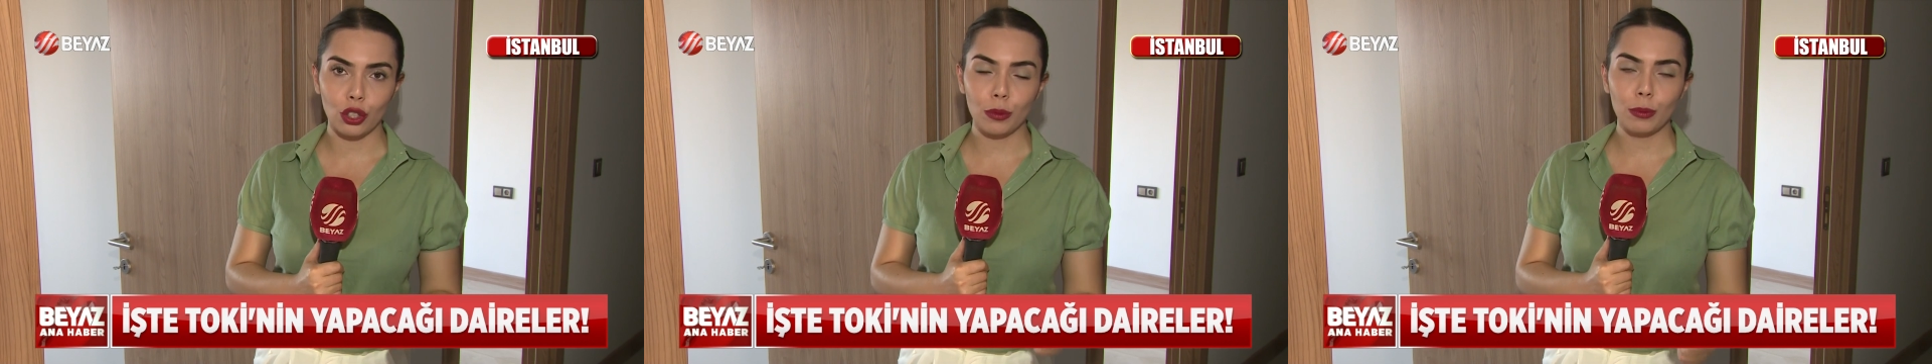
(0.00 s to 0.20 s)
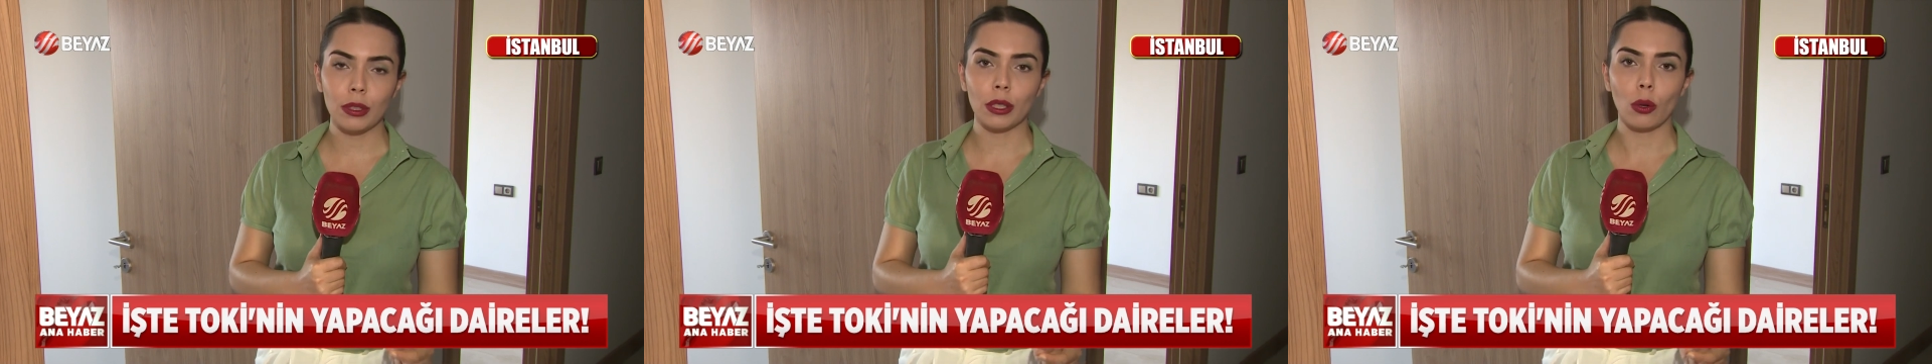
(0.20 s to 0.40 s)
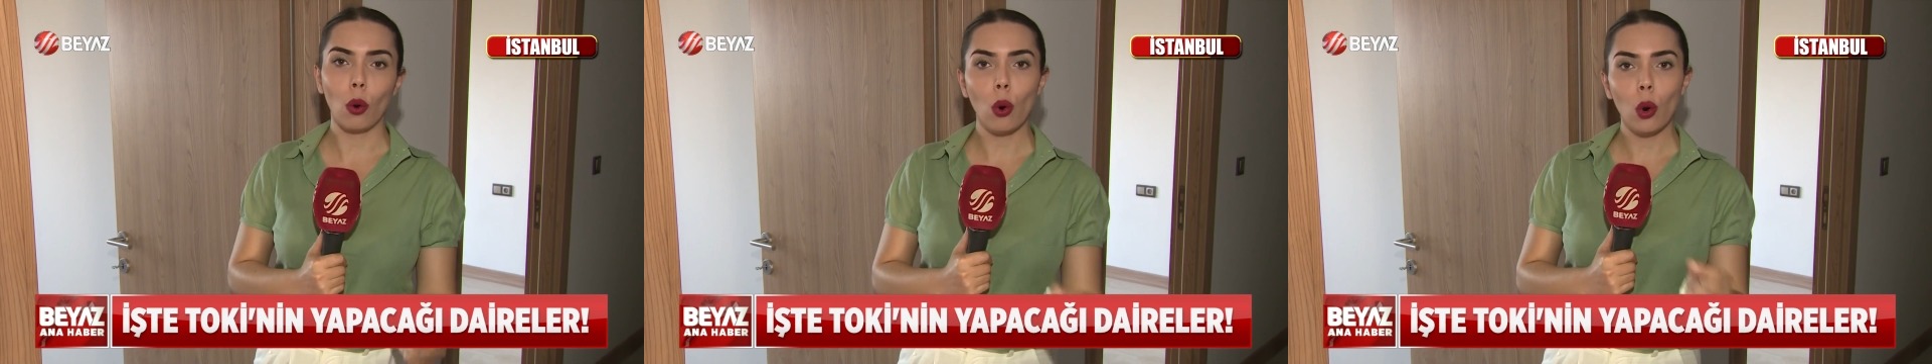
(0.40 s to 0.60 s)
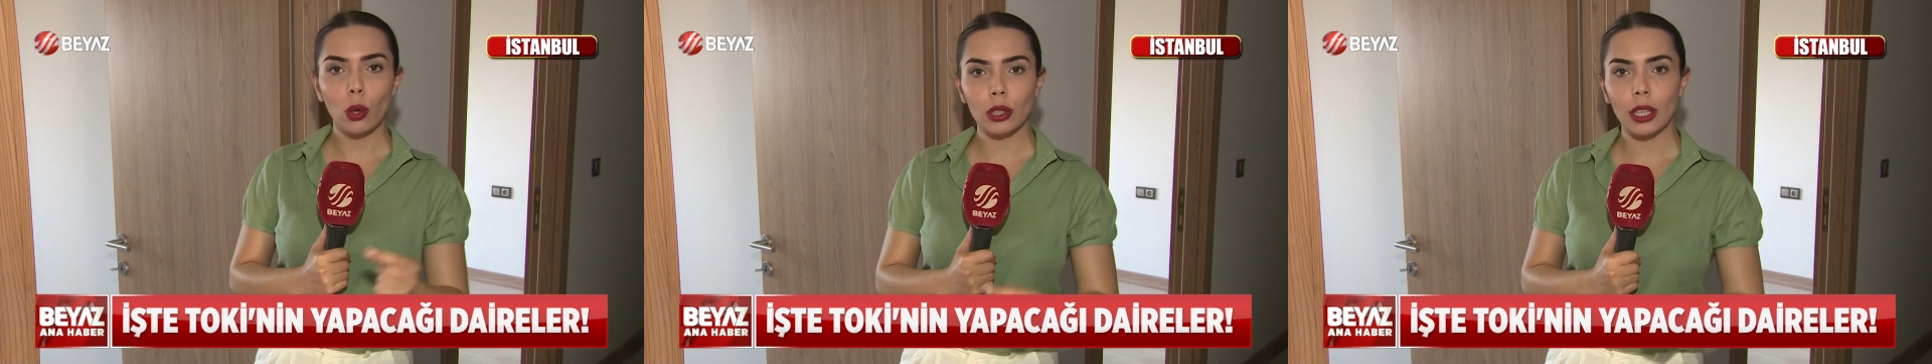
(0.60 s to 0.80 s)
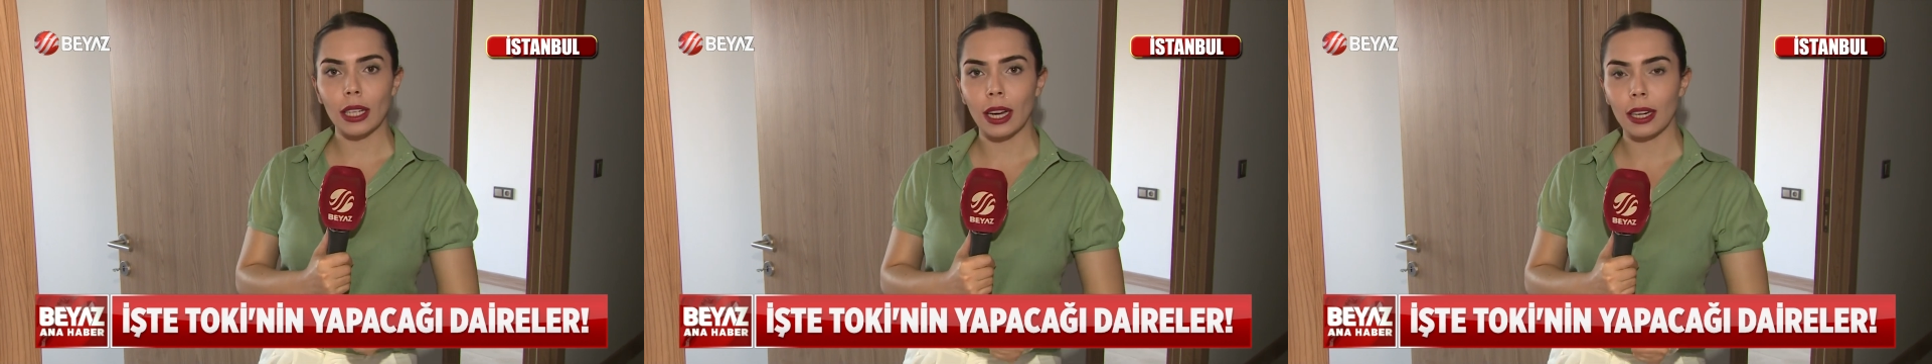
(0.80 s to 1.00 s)
Şimdi o
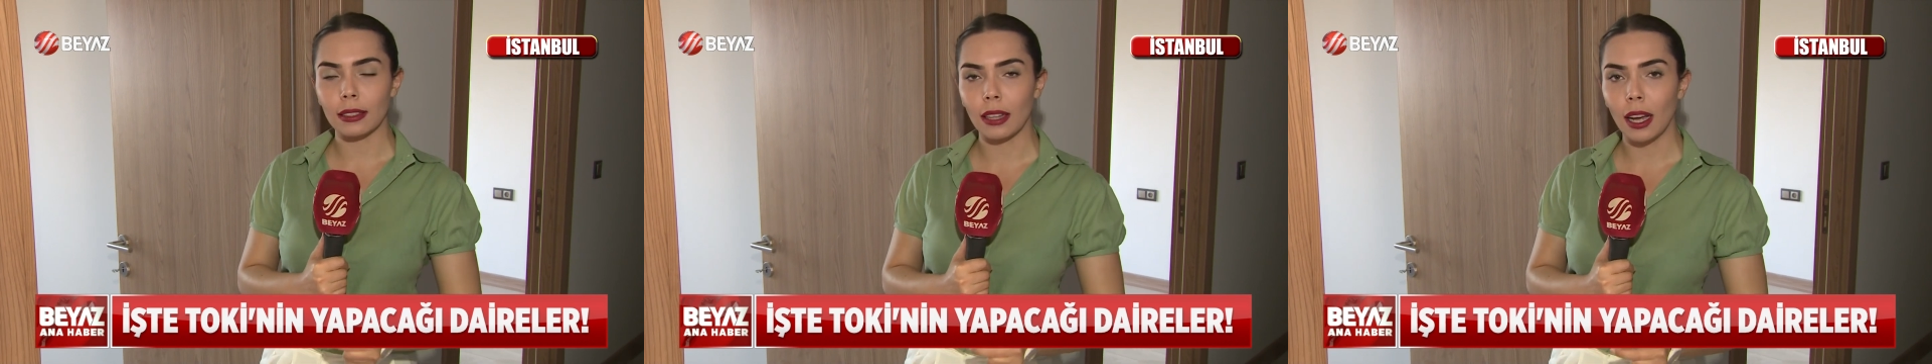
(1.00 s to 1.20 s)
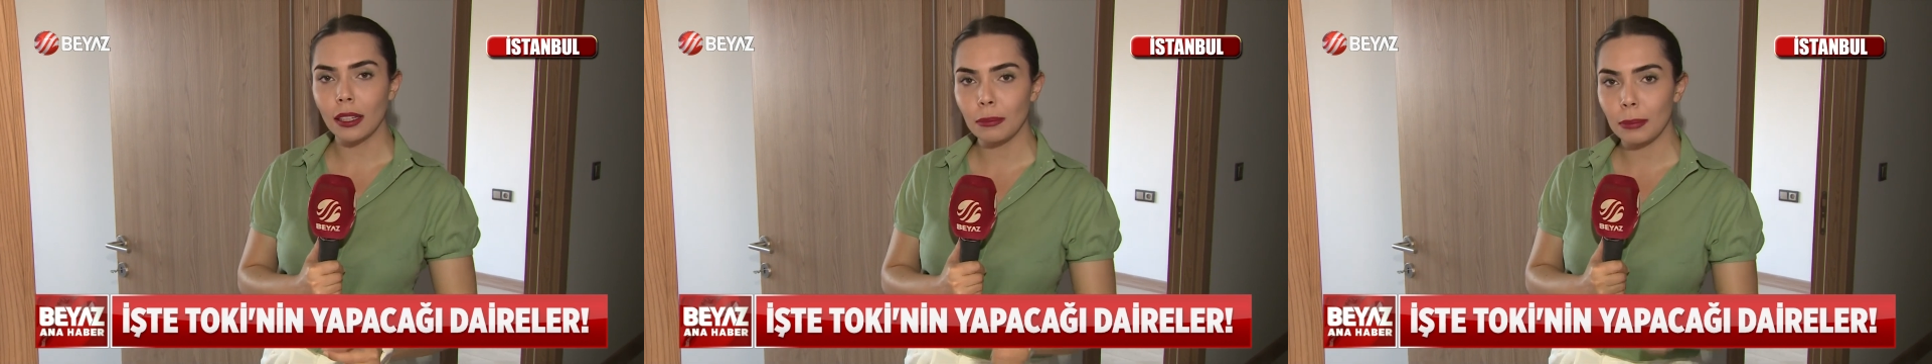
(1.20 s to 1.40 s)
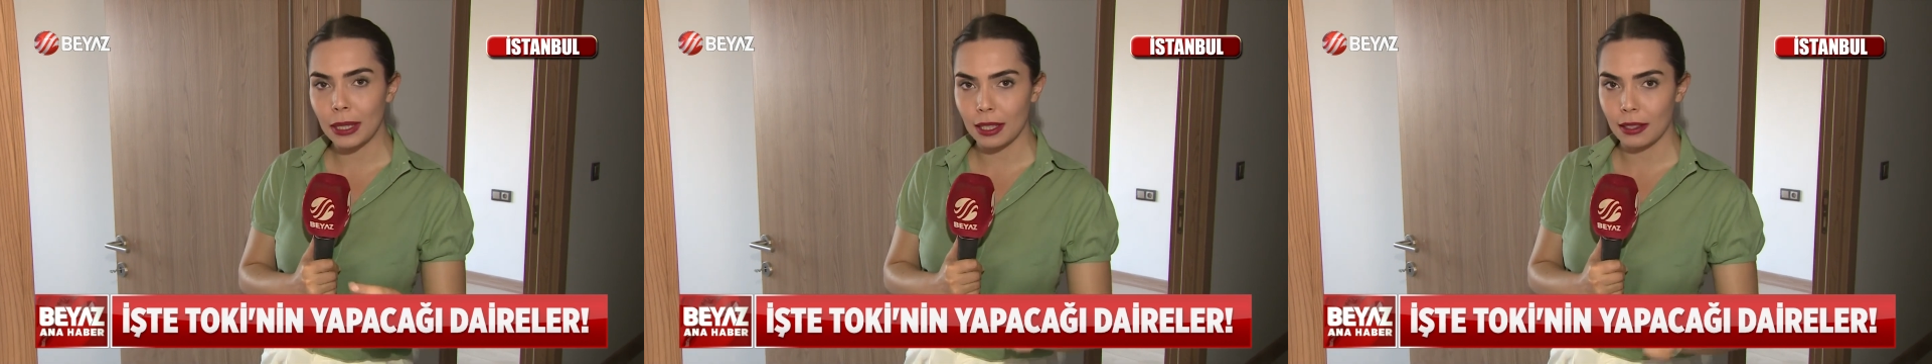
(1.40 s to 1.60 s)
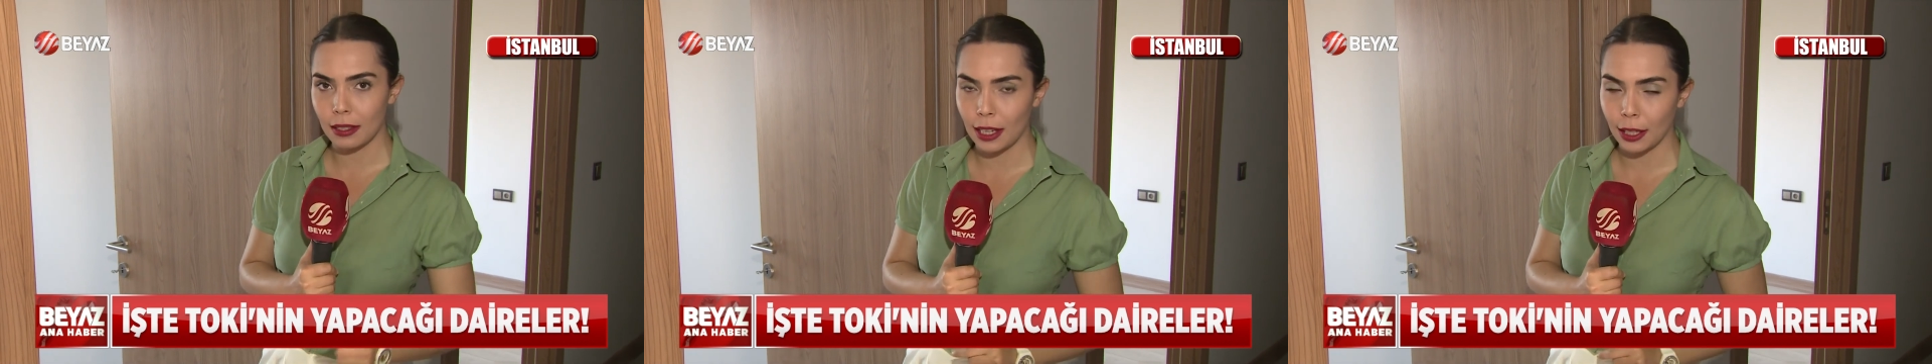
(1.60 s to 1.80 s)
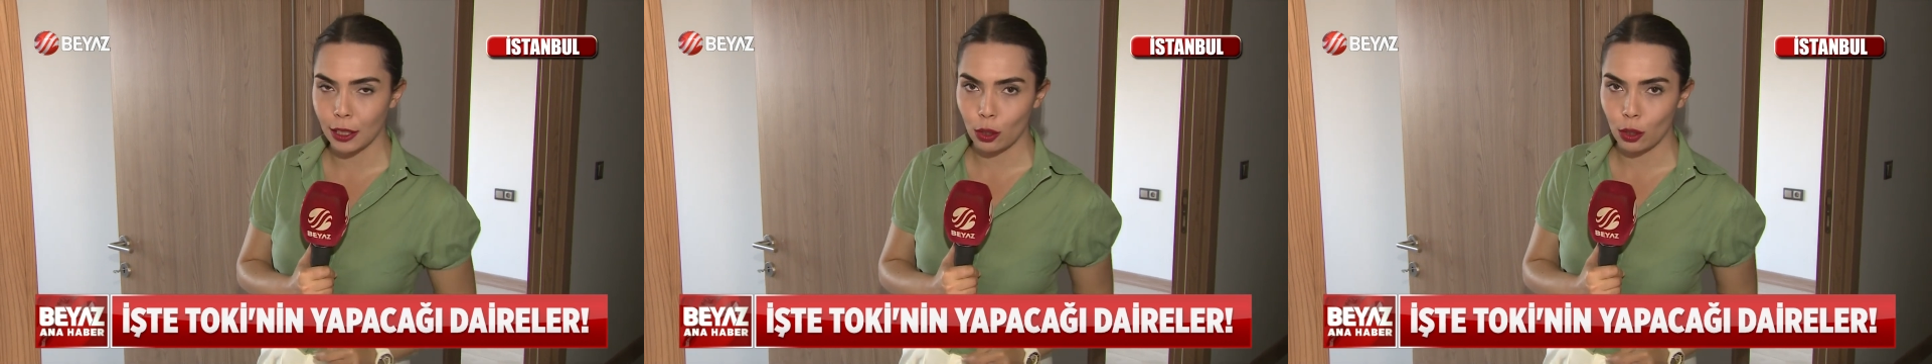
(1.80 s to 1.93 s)
odalardan birisine